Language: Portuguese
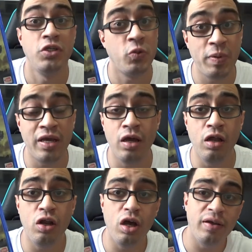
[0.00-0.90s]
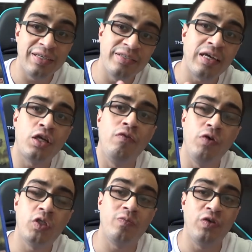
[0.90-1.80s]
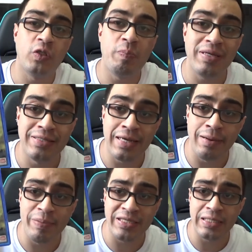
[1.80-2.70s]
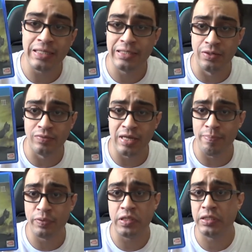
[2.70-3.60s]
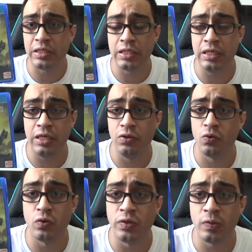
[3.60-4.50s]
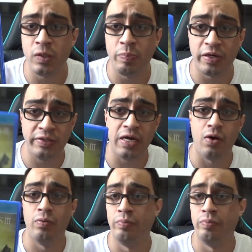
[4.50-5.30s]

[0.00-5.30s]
Dispen ah, ah, esses aqui eu vou dispensar a apresentação, tá? Porque esse aqui eu não consigo ser imparcial.